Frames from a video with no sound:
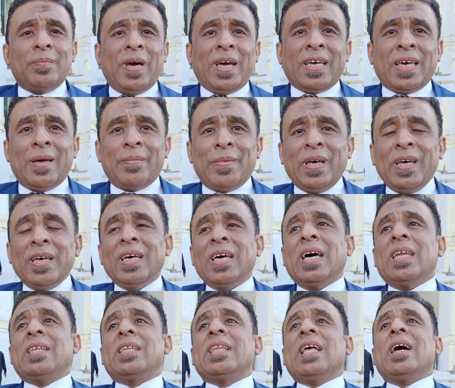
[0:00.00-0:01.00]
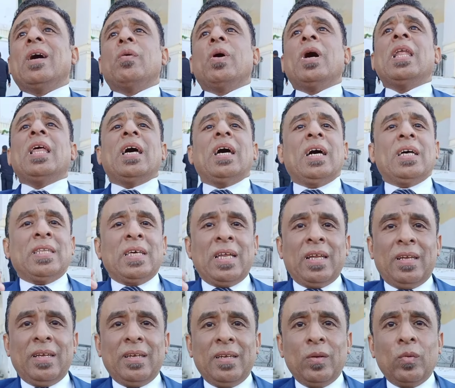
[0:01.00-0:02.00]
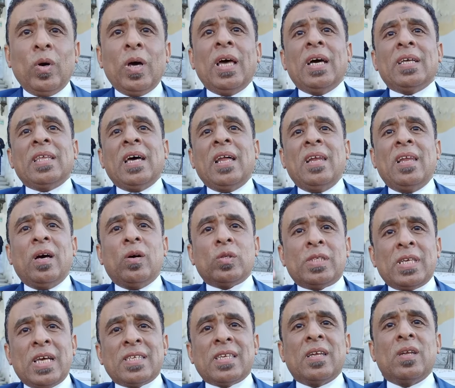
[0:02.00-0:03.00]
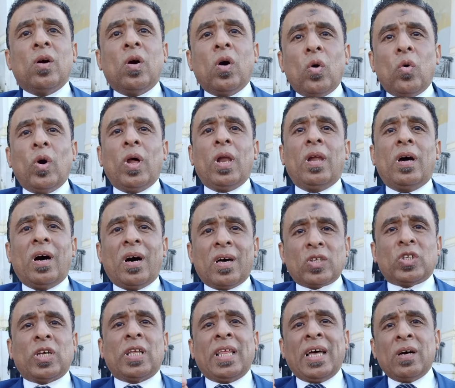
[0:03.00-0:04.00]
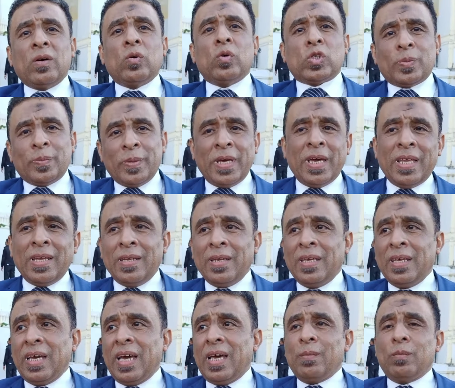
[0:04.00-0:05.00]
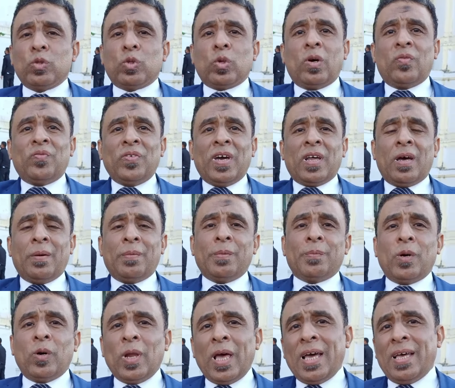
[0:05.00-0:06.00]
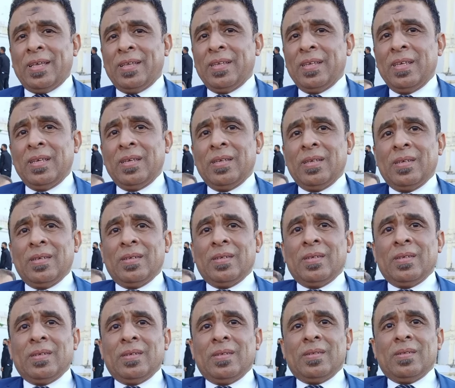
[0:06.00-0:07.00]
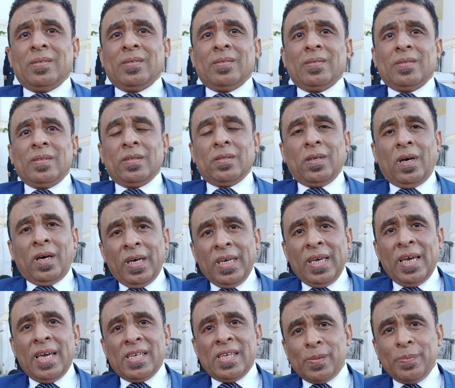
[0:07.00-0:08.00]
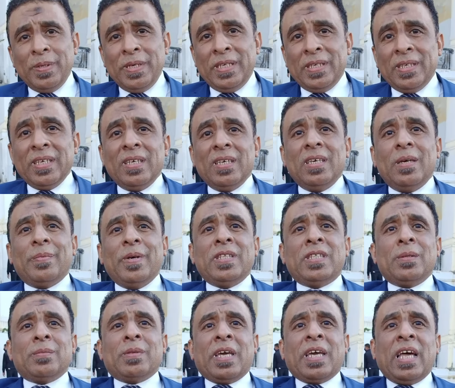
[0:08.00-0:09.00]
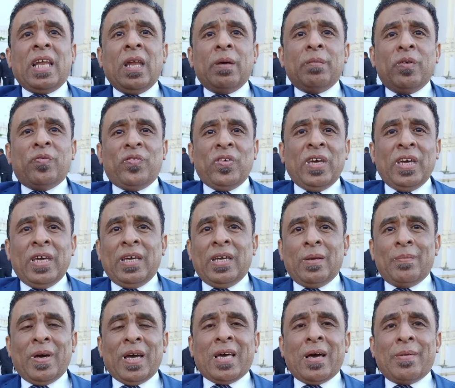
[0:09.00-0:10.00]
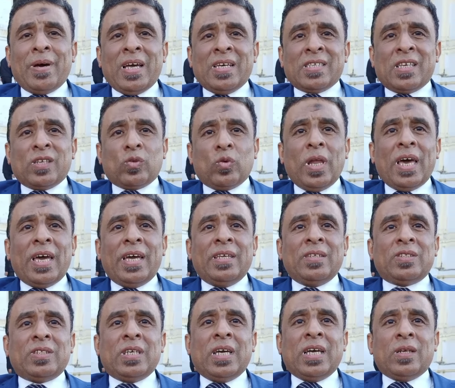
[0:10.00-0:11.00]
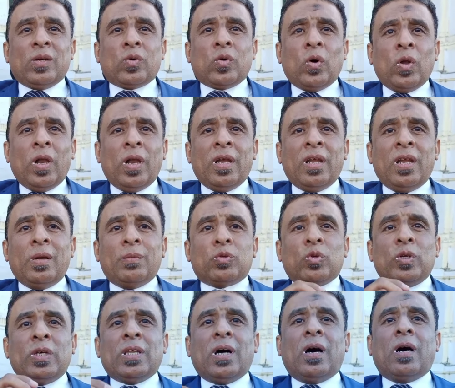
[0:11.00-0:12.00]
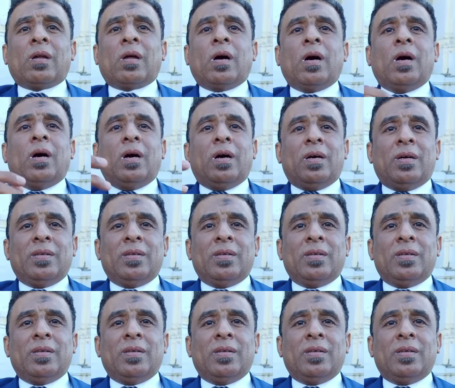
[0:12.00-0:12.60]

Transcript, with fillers: المحكمة قالت لها ولا أدل ولا أدل يا أستاذة أن هو اللي أرشد عن جثمان المتوفية رحمة مولاها الضحية ياسمين يبقى أنت بتتكلمي في إيه المحكمة عايزة تقول لها أنت يعني كل اللي بتقوليه ده هراء